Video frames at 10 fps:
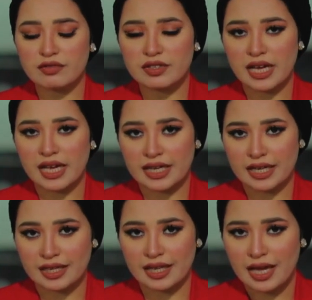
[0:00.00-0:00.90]
في
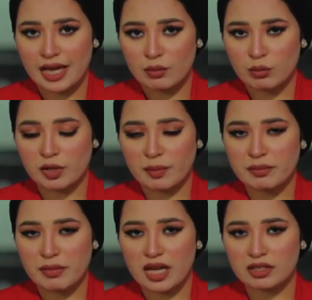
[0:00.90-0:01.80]
الهند
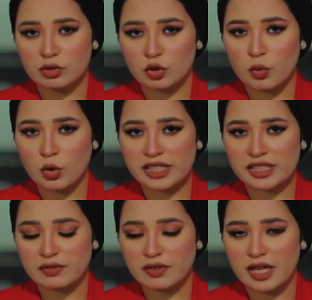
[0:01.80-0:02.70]
متابعين مع حضراتكم كل
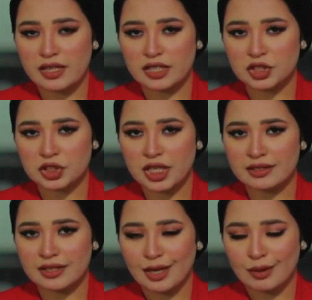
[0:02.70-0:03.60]
جديد في هذا
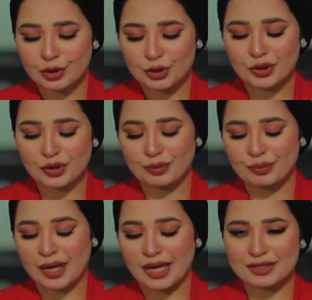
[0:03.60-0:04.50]
الشان
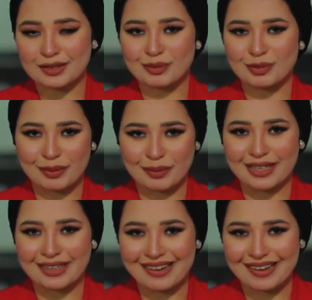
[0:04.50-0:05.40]
بشكركم على طيب المتابعه
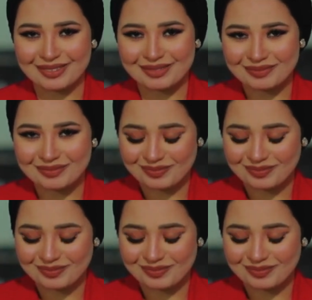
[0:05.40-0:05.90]
للقاء